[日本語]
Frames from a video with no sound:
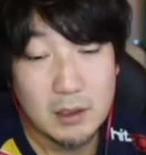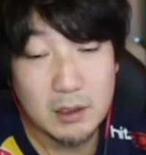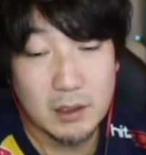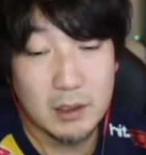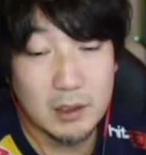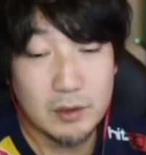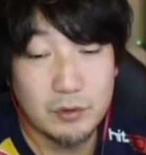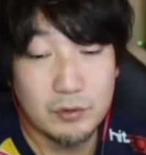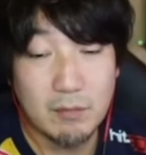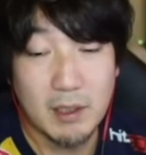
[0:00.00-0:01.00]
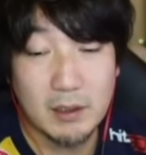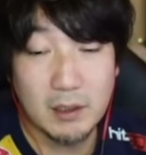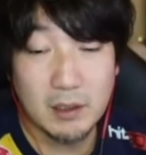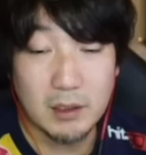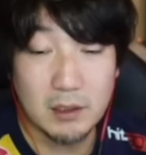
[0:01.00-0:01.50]
えー、竜の前
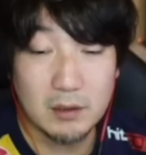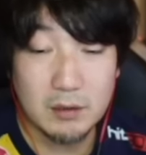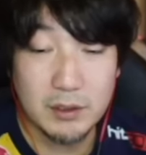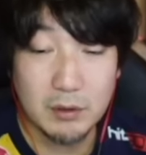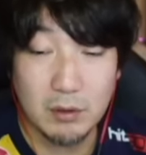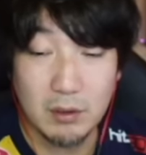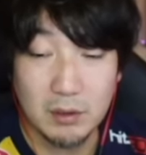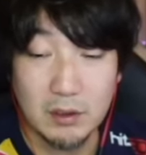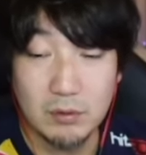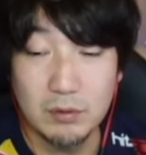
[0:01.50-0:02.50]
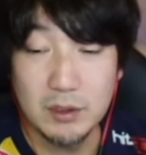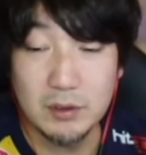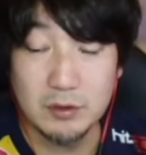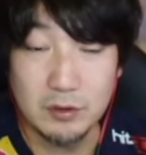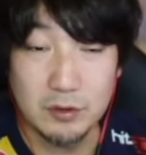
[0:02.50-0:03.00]
大キックヒット確認 OD
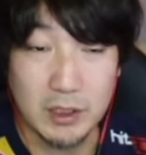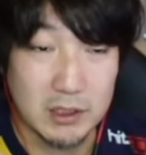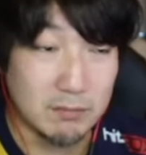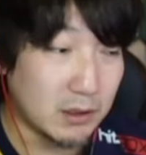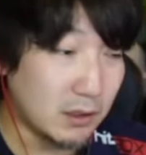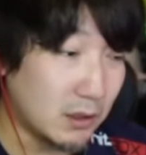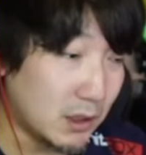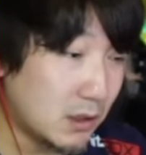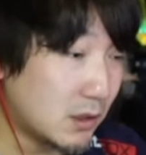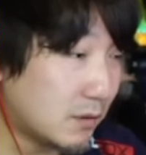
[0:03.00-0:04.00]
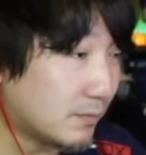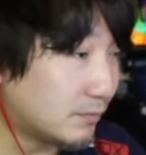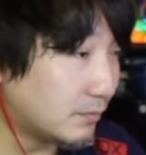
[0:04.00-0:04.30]
空中竜巻です。